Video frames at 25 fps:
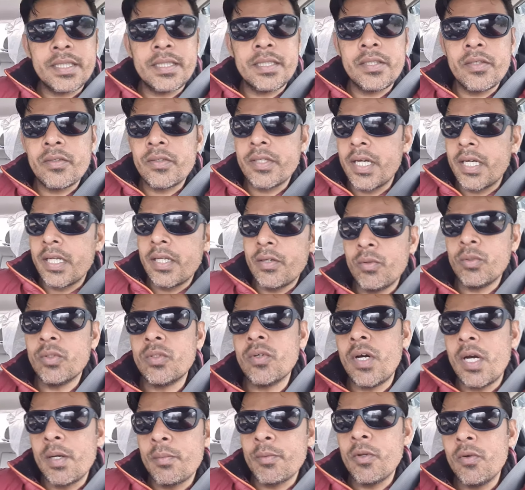चाहते हो क्या नहीं वो तो
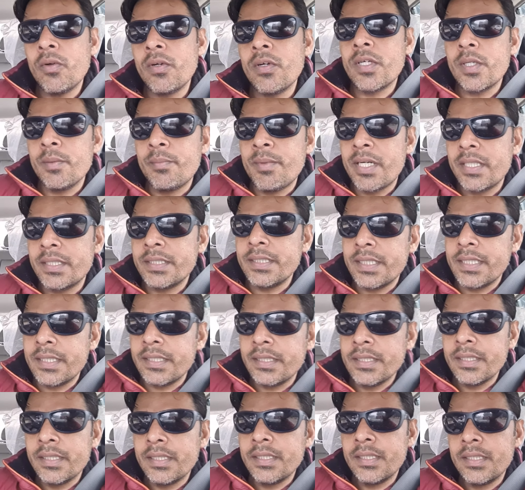आप लोगों की मर्ज़ी है
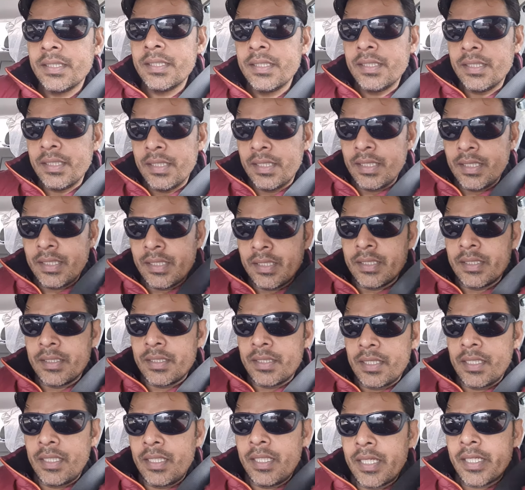
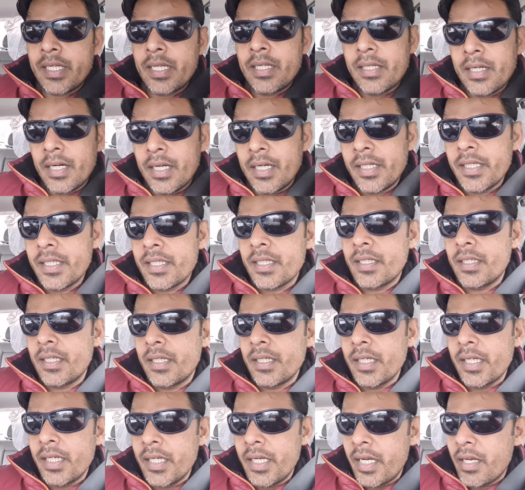लेकिन गाड़ी का
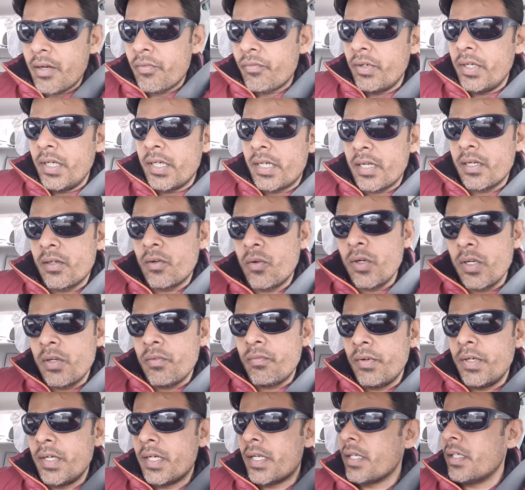एयर फिल्टर ऑयल
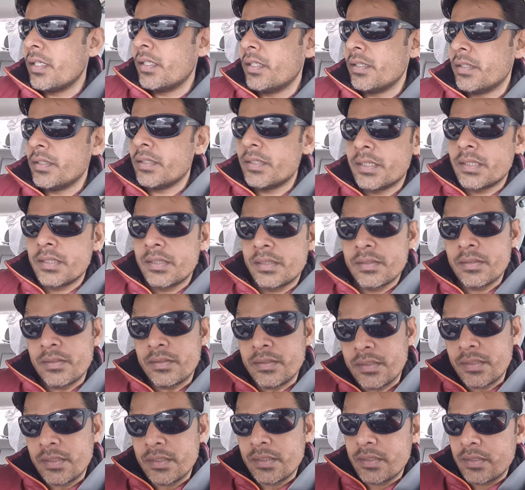फिल्टर
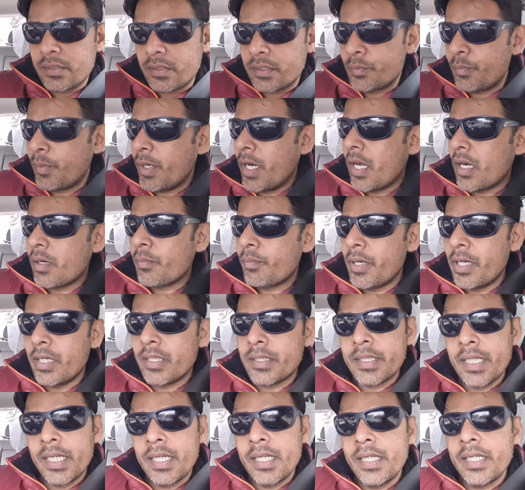स्पार्क
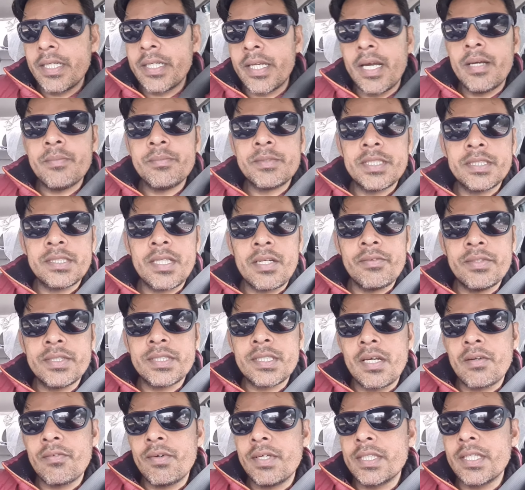प्लग के लिए टाइम से सर्विस
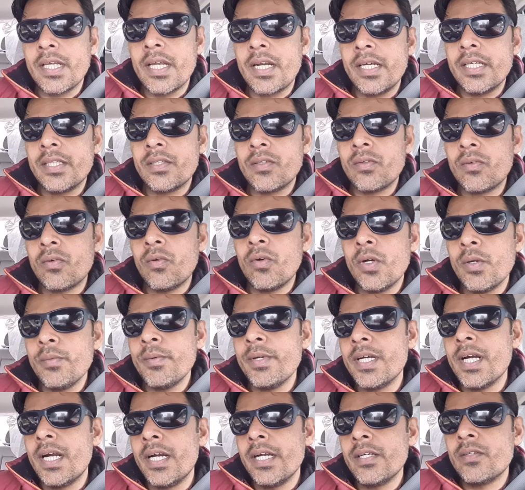करवाते रहे तो कोई भी
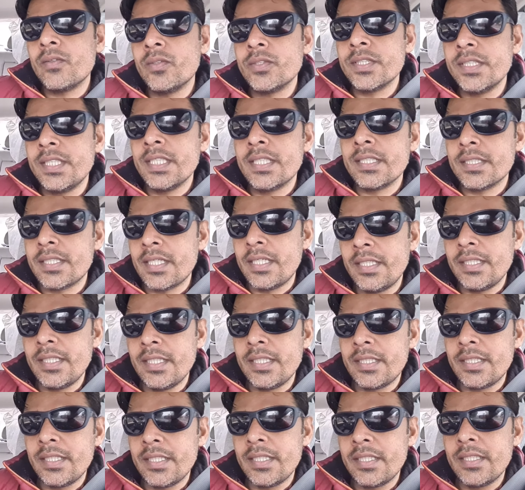गाड़ी कुछ दिक्कत नहीं
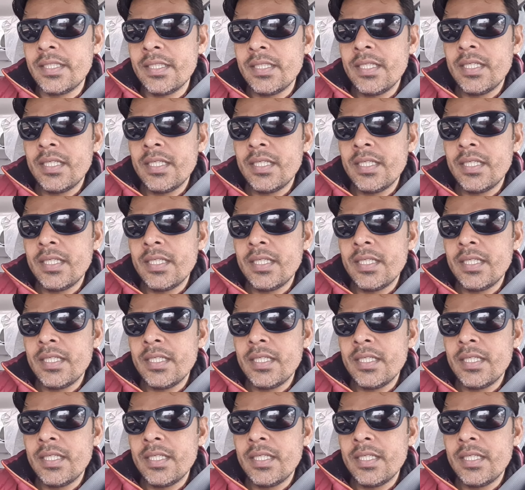देती है